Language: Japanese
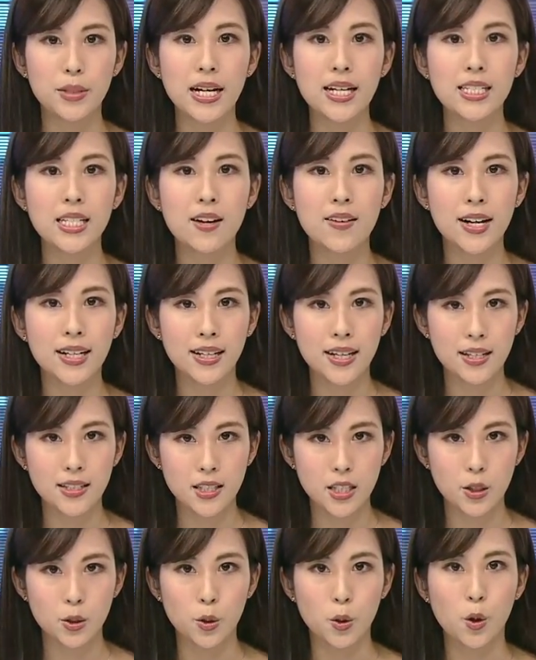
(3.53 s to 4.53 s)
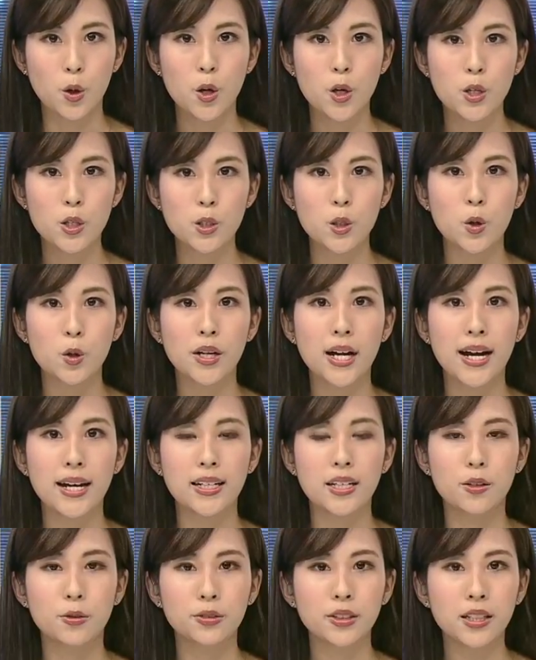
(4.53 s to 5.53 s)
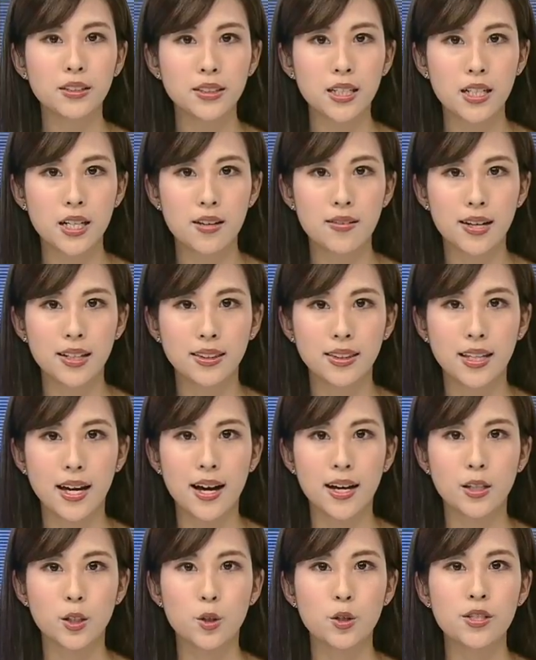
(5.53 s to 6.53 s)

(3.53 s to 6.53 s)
宮沢賢治と生涯に深く関わった